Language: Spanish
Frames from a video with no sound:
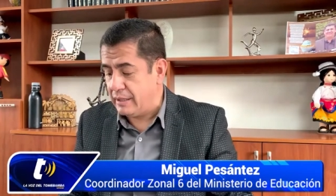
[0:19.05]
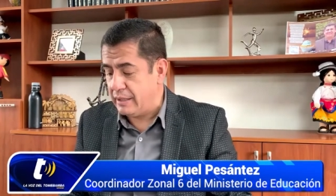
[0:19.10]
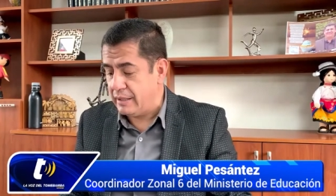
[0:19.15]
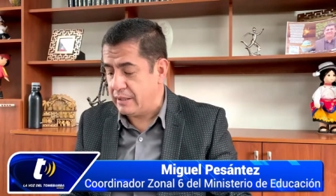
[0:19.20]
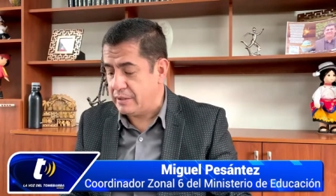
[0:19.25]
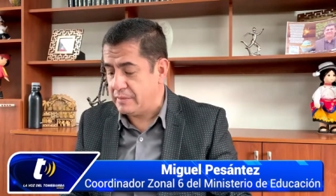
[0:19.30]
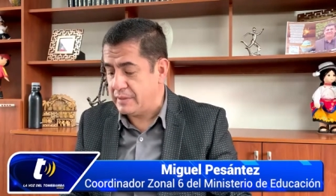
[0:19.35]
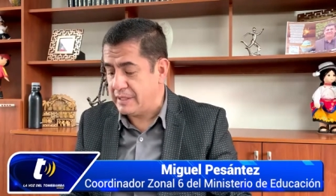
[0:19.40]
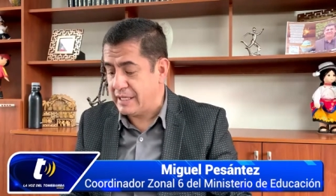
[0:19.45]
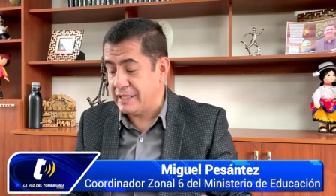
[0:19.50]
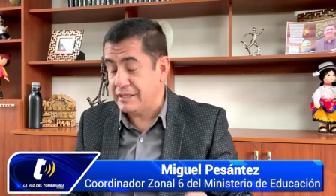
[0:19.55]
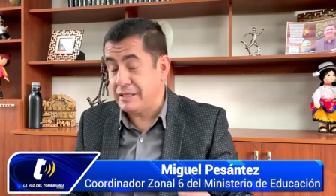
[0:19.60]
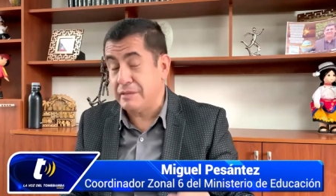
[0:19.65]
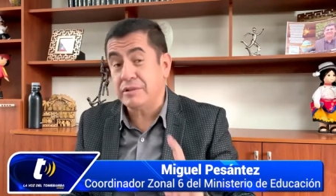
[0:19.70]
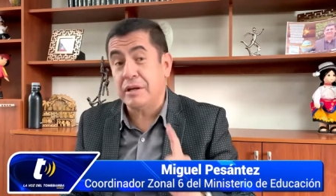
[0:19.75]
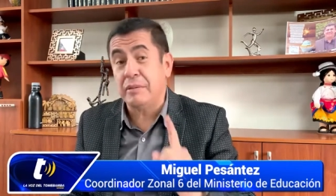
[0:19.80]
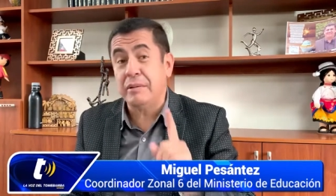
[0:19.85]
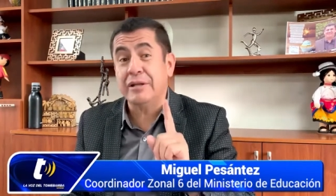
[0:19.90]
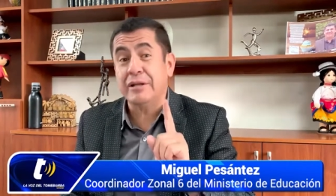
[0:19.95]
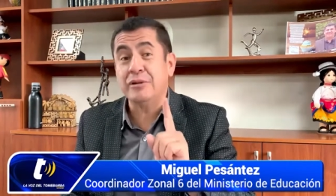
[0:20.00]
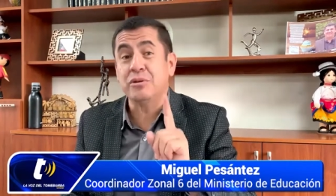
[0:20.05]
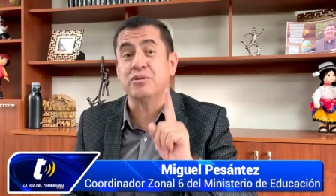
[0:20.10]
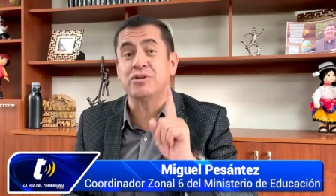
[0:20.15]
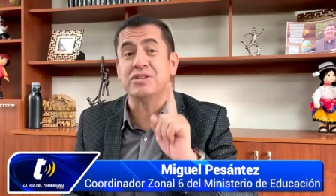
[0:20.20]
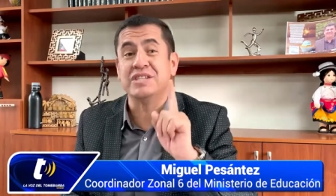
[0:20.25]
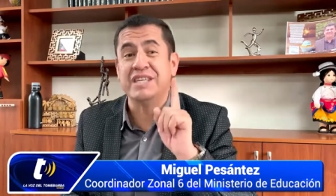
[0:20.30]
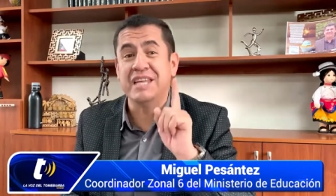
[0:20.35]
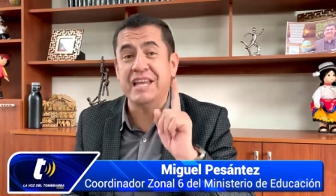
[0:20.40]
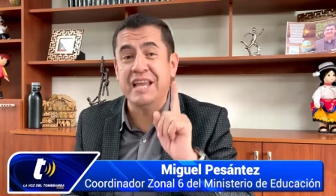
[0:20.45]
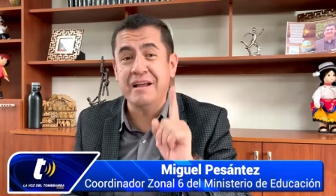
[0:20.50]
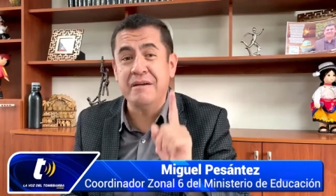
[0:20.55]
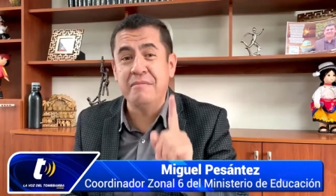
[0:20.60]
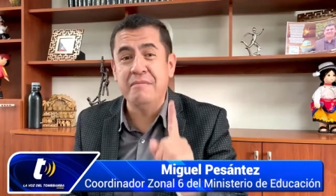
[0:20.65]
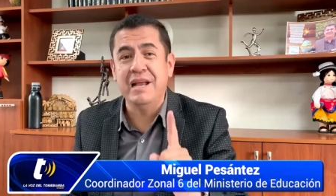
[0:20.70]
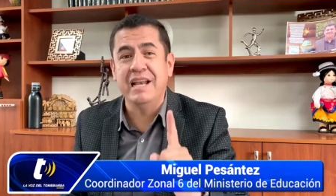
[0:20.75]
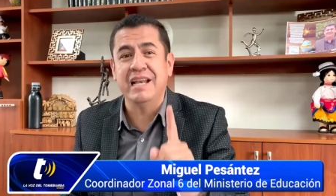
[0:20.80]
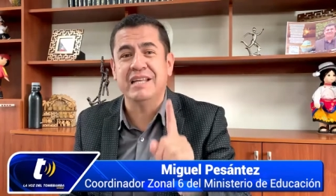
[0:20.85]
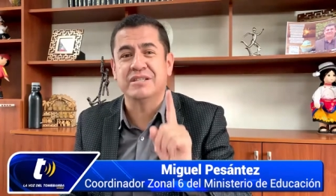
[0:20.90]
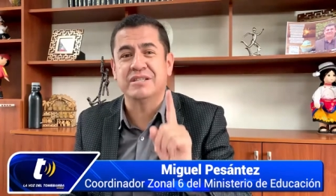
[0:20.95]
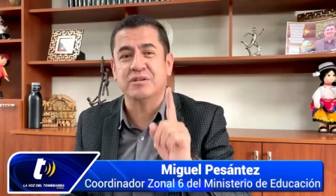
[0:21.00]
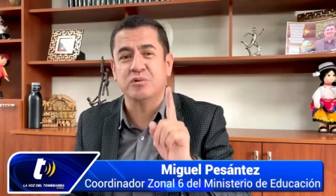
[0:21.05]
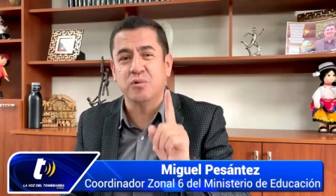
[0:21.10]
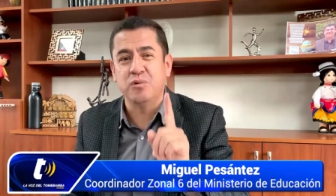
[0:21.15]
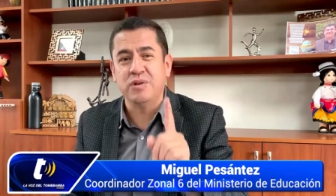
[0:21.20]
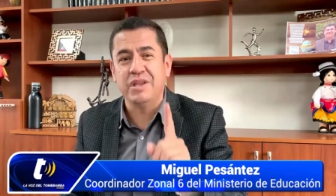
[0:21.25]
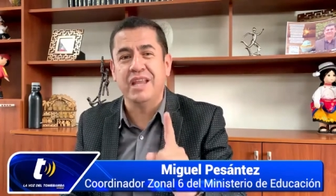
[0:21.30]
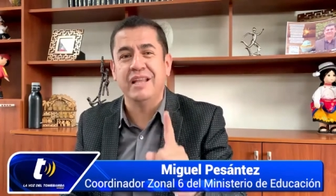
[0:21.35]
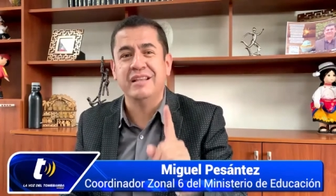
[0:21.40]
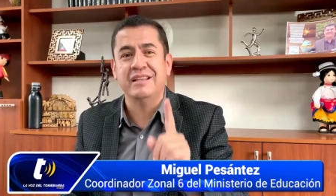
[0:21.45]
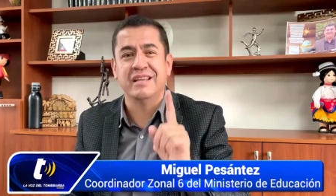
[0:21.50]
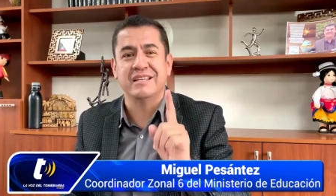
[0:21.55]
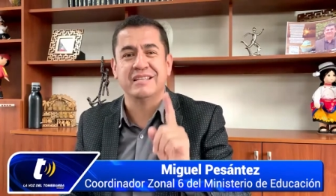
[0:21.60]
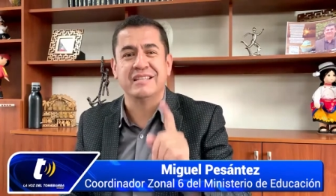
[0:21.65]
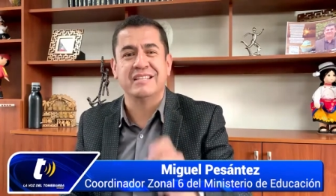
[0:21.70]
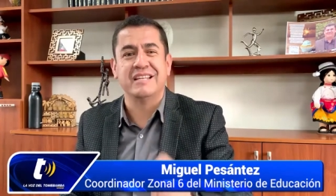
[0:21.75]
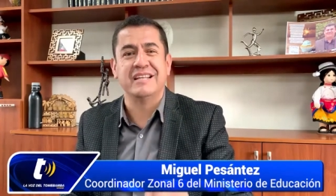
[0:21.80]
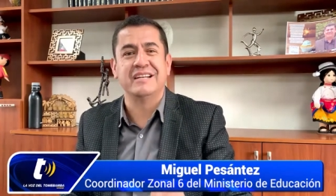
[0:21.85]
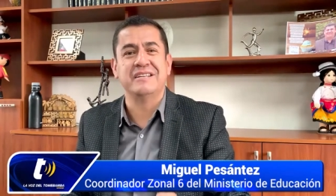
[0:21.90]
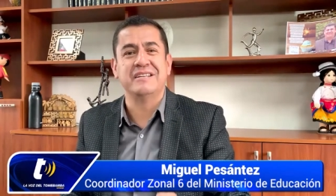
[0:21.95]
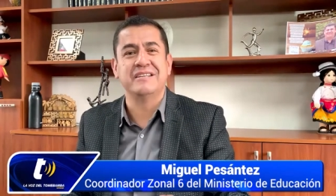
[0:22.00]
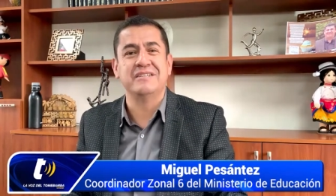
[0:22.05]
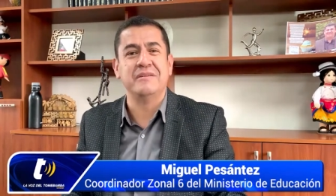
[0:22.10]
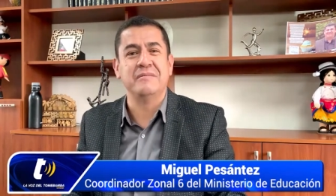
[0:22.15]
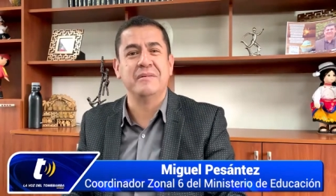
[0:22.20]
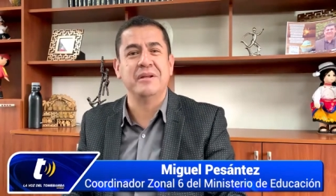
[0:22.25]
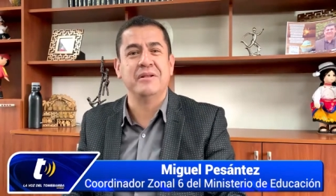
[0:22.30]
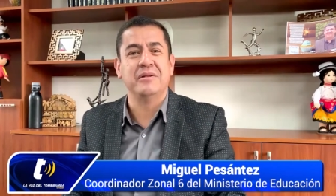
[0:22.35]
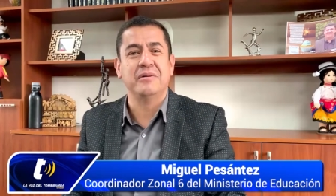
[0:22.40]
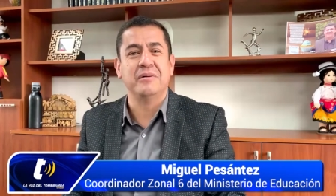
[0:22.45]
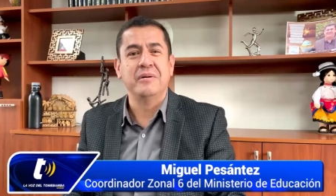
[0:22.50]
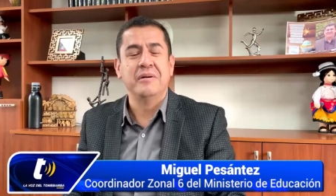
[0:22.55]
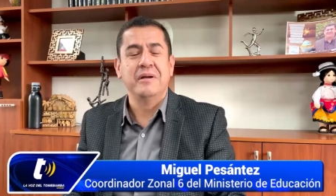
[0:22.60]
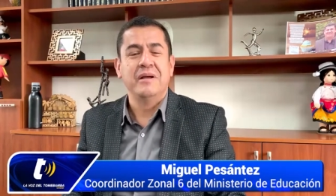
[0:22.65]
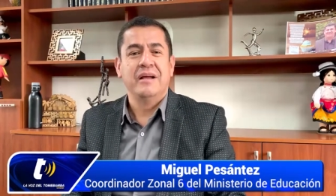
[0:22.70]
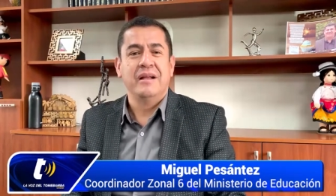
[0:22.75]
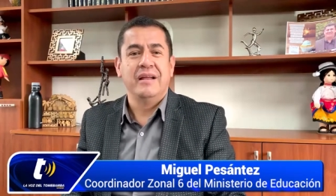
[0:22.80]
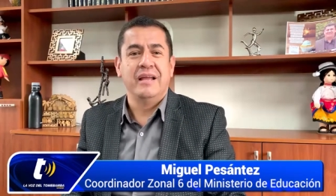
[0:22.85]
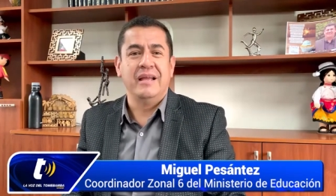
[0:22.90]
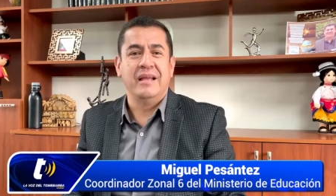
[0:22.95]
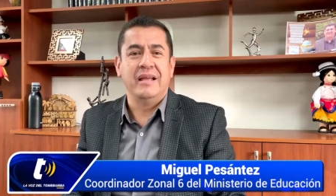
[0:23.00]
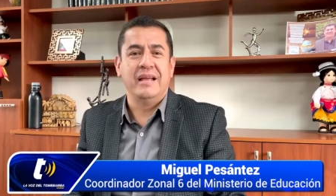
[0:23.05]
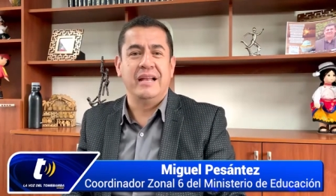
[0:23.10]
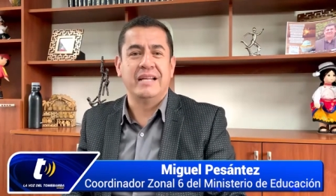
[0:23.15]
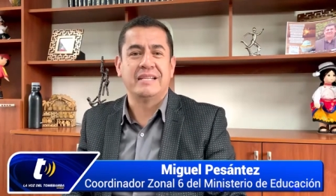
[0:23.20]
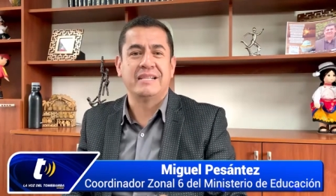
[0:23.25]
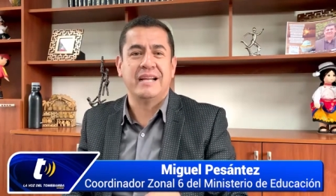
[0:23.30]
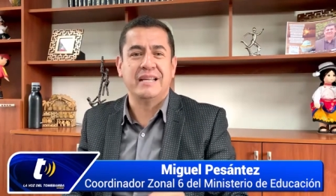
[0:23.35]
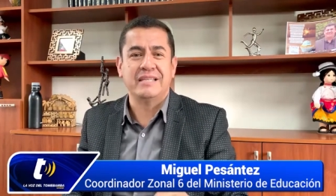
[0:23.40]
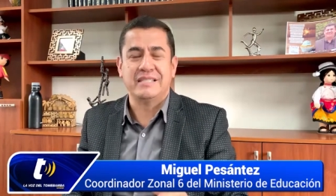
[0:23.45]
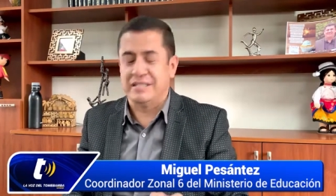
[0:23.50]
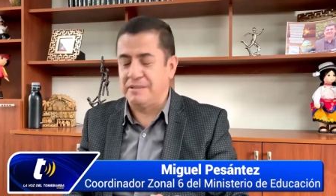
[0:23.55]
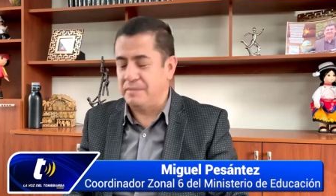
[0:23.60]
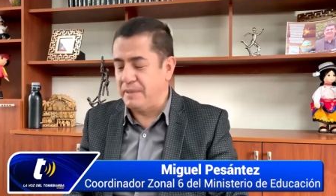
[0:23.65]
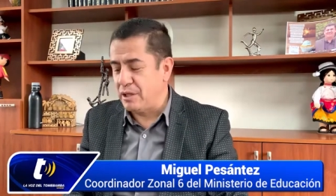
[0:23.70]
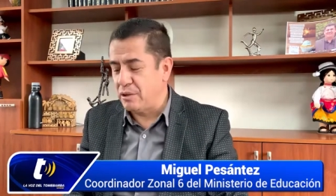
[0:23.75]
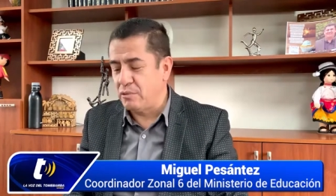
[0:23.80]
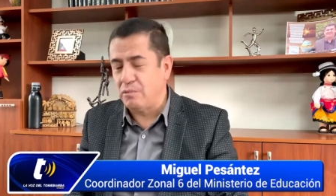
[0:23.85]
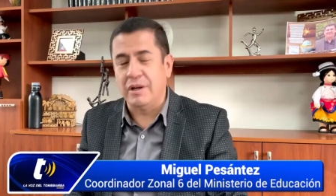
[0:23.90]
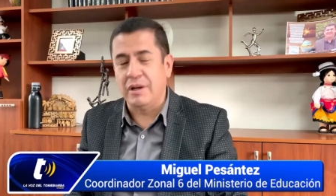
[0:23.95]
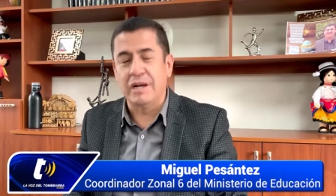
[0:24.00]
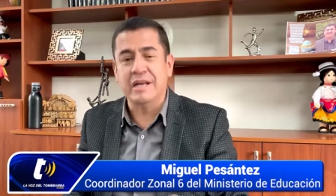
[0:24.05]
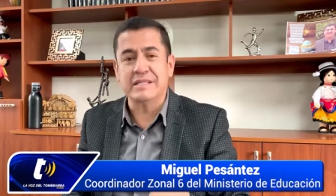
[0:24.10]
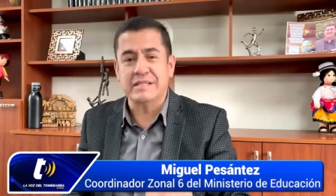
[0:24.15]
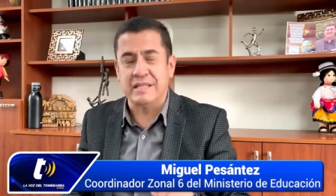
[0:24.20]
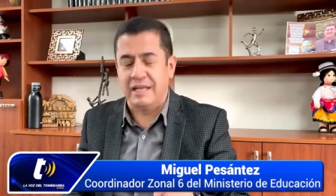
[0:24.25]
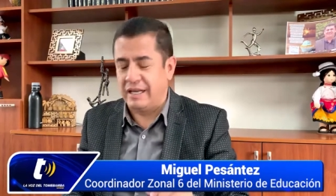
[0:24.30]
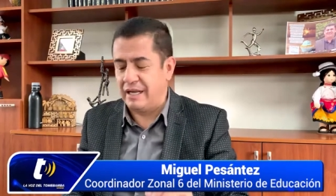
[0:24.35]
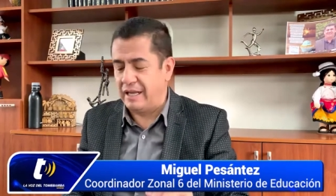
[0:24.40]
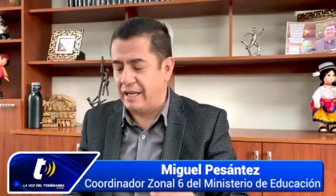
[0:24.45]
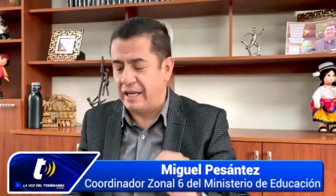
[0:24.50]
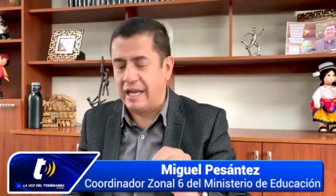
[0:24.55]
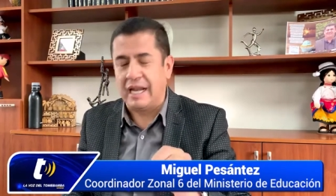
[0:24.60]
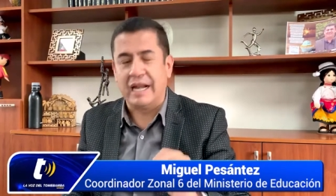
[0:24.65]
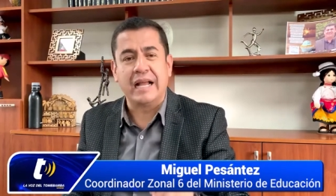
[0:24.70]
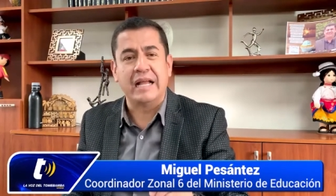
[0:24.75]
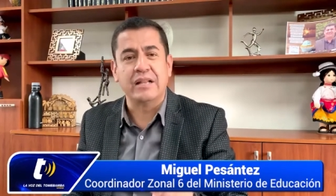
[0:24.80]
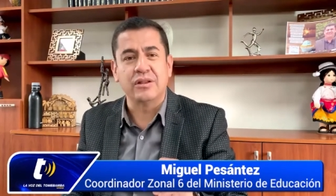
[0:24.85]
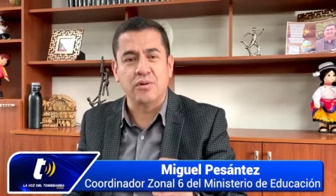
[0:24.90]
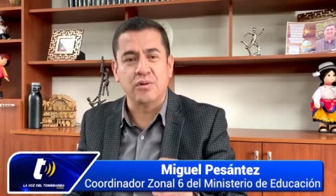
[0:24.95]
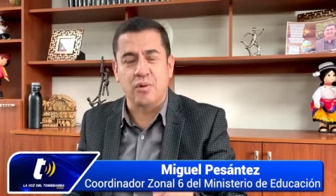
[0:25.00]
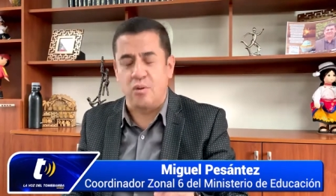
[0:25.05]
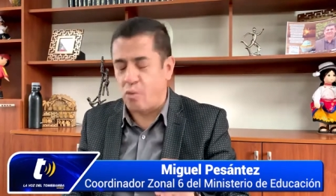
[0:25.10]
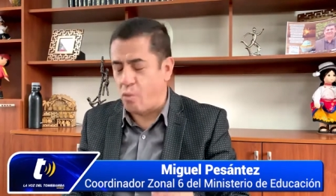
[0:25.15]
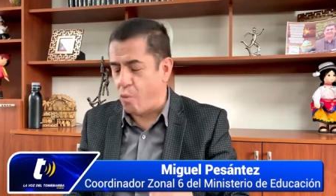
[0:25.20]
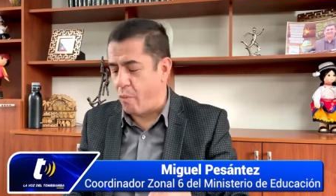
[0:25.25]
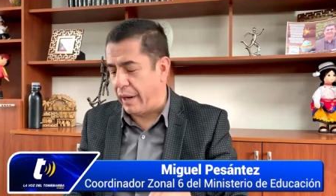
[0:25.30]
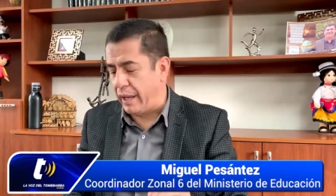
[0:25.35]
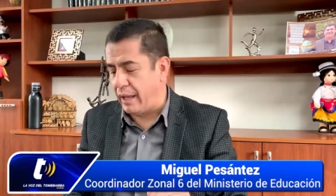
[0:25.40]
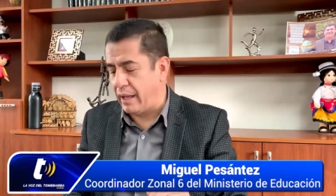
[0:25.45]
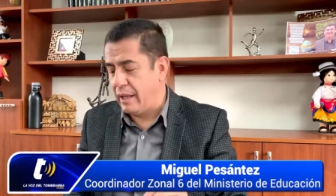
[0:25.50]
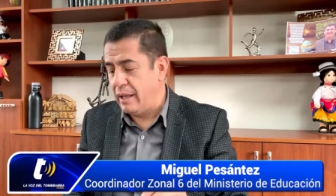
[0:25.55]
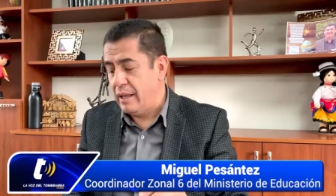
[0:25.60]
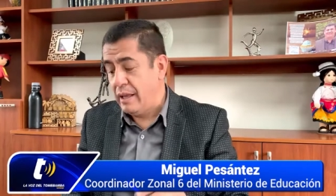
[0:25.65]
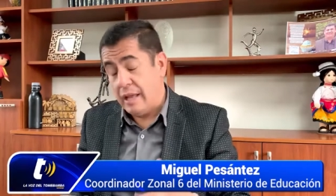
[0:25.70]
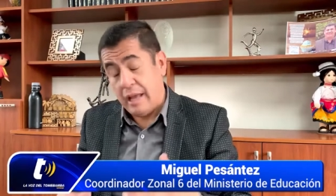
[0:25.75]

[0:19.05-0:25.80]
las fiscales, estamos hablando 100 mil estudiantes están recibiendo eh, las clases virtuales en, en el Cantón Cuenca.